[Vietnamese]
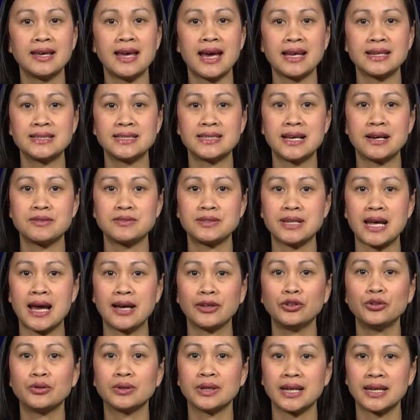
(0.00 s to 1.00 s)
Anh trao
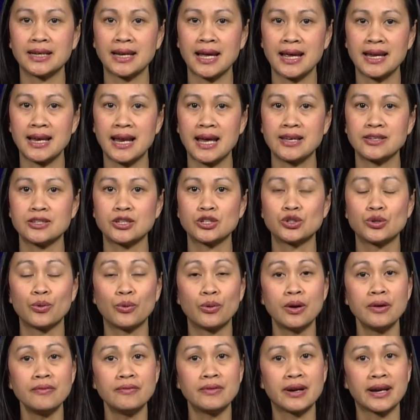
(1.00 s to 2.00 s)
trả thuộc địa này lại cho Trung
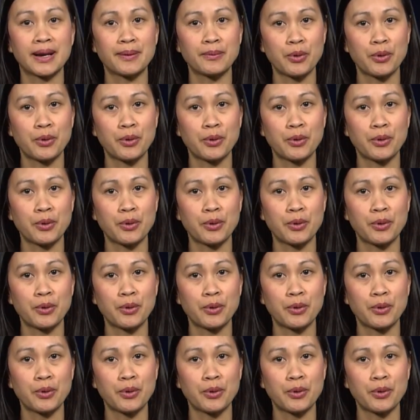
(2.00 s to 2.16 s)
Quốc vào năm